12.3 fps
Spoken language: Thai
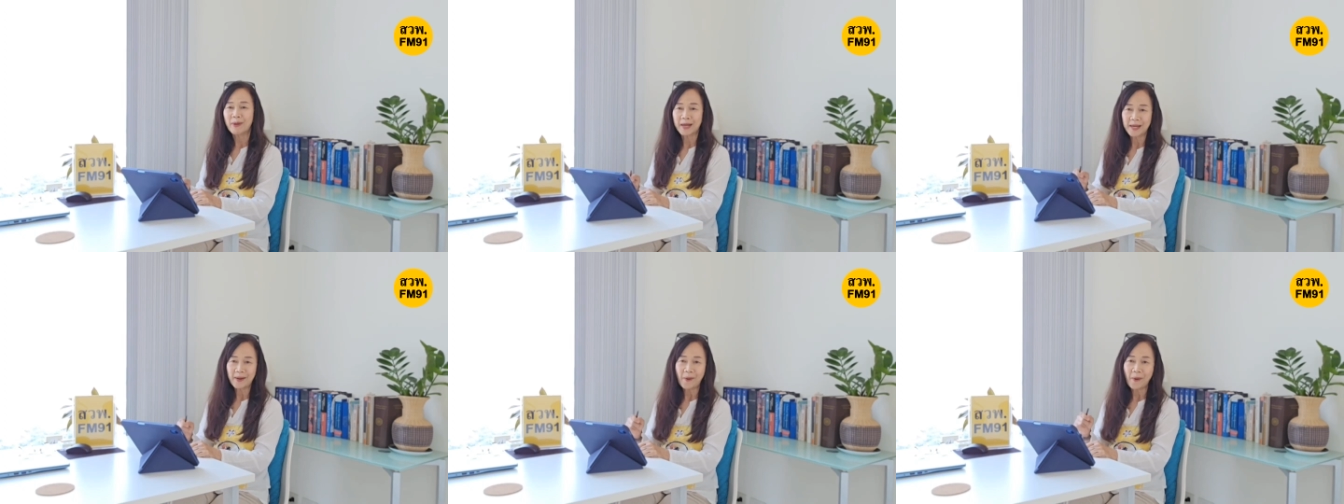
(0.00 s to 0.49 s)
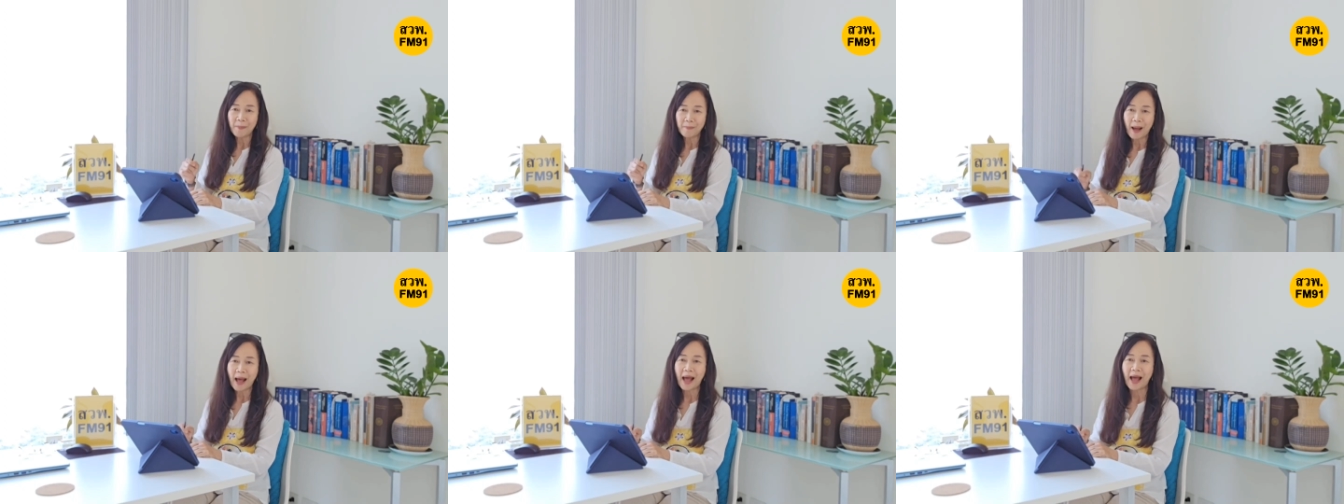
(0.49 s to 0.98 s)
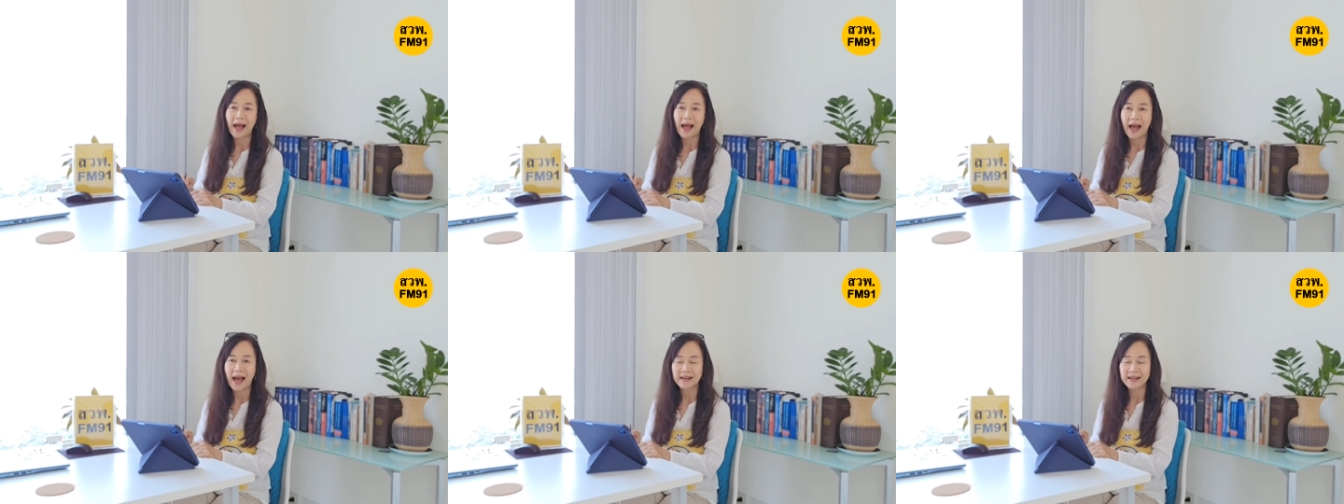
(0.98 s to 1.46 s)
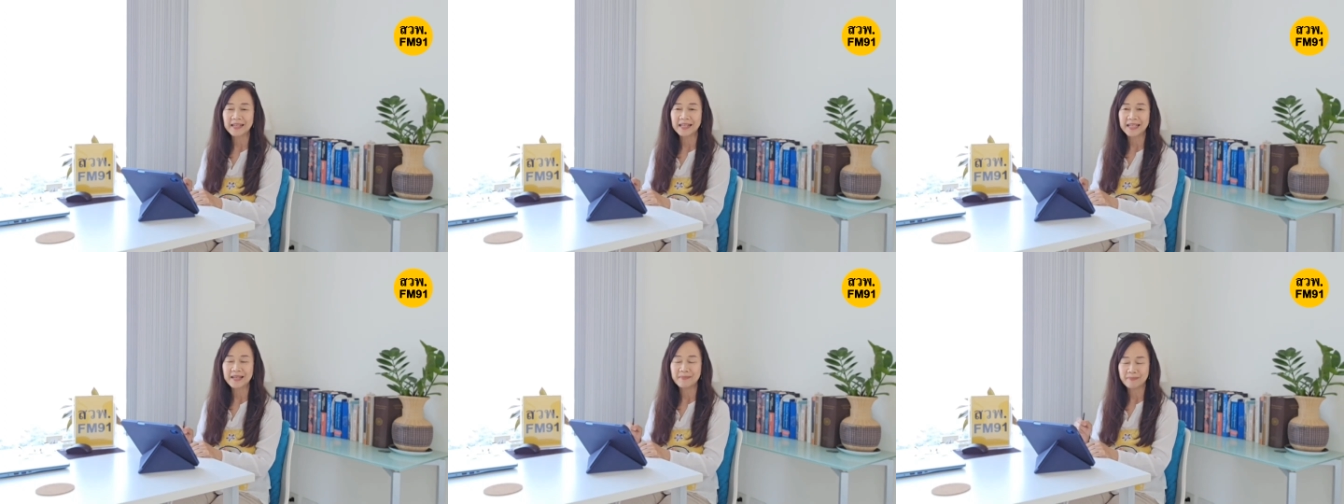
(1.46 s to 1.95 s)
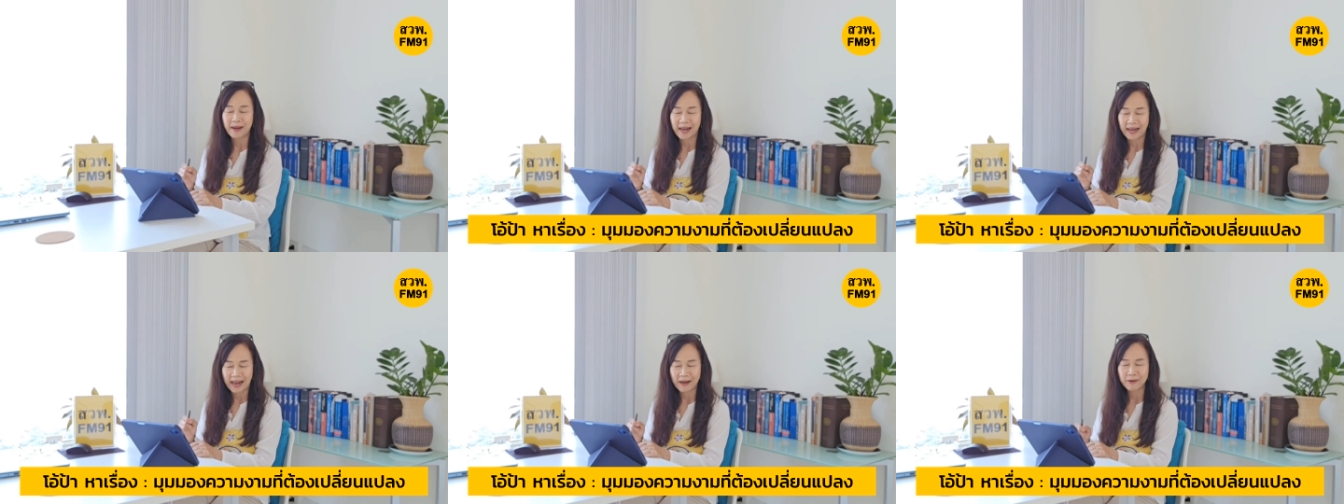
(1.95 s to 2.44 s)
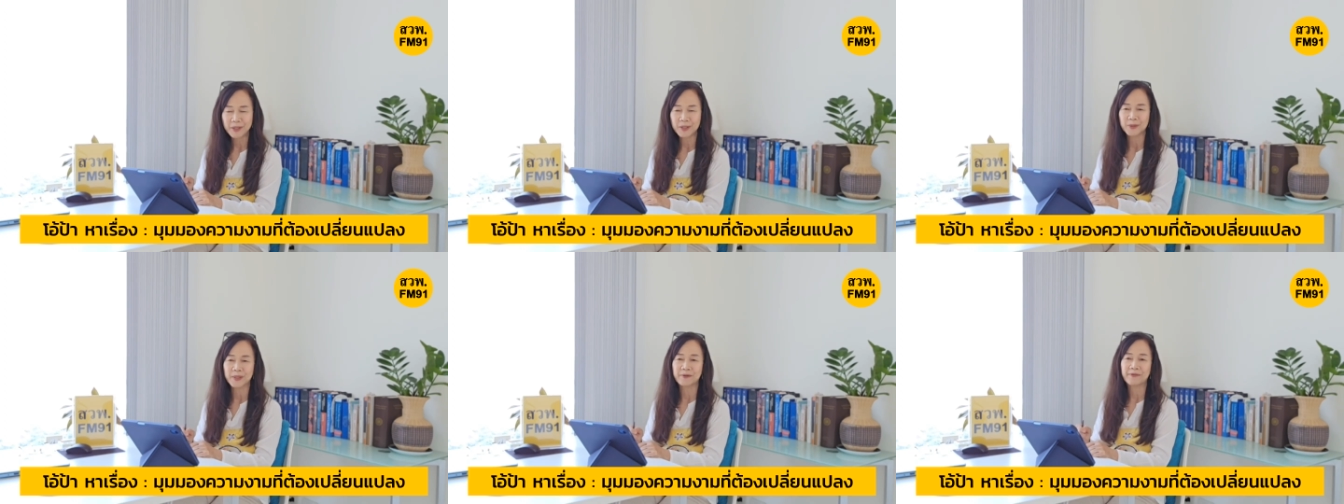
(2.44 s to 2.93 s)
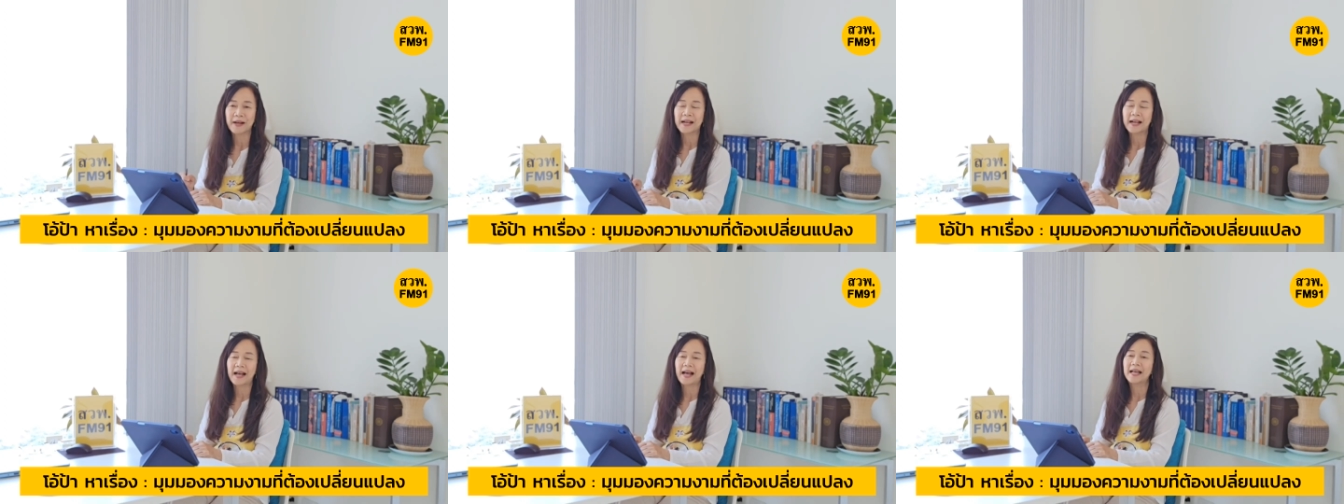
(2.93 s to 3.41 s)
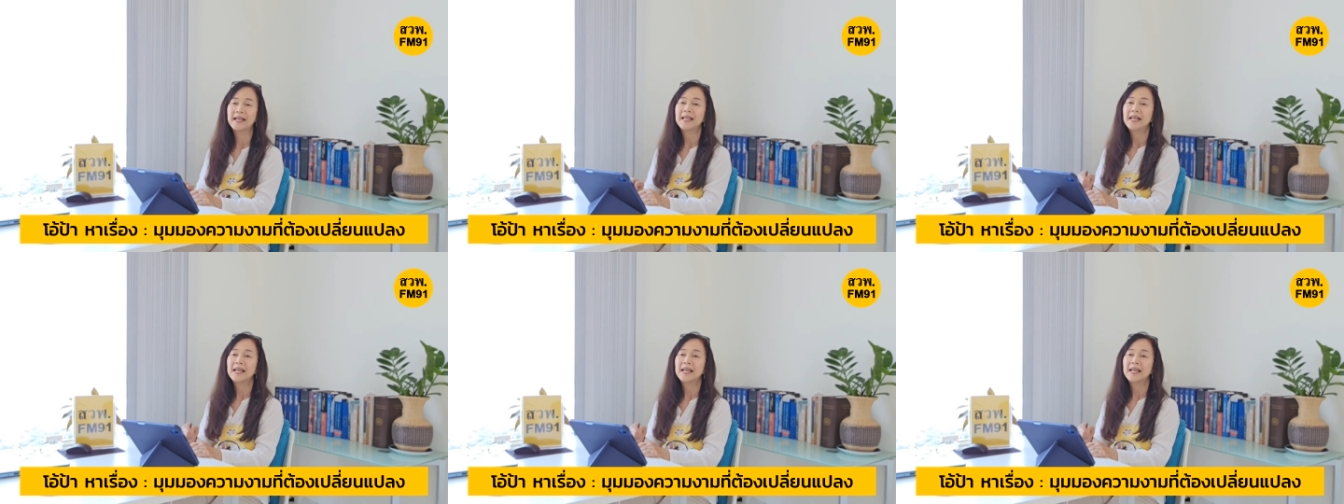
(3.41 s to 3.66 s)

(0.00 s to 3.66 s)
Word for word: วันนี้โอป้าหาเรื่องนี้มาเล่าสู่กันฟังค่ะ